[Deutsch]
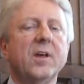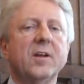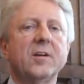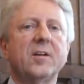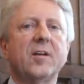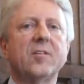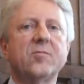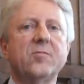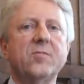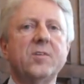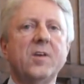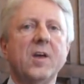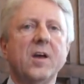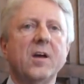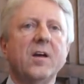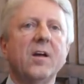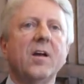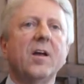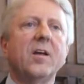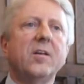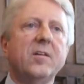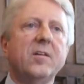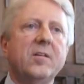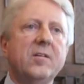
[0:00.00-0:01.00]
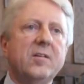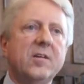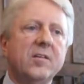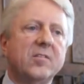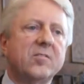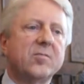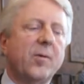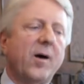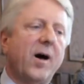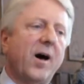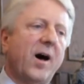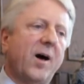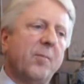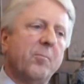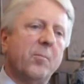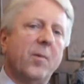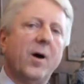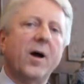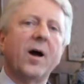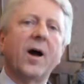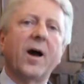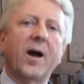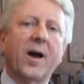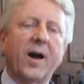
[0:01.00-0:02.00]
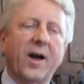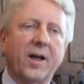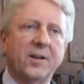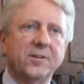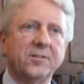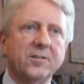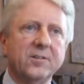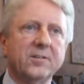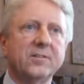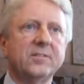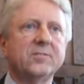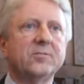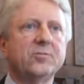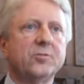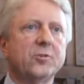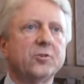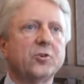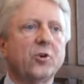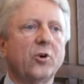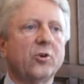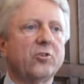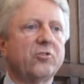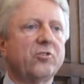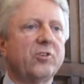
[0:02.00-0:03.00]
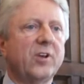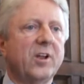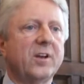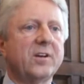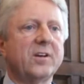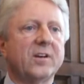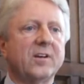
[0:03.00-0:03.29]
dass wir hier zwar am Rande von Deutschland,